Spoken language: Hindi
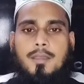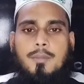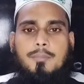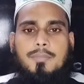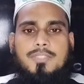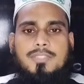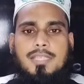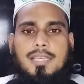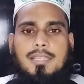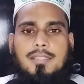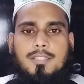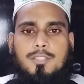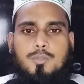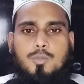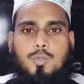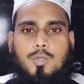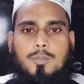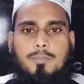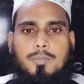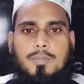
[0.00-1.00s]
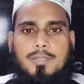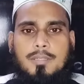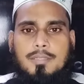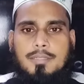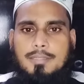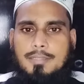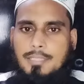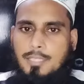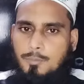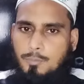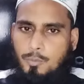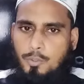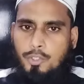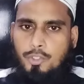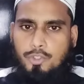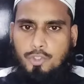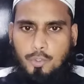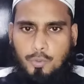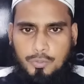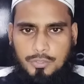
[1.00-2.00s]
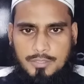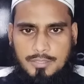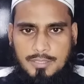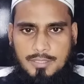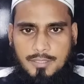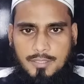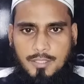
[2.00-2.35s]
मिसाल के तौर पर नील पॉलिश होती है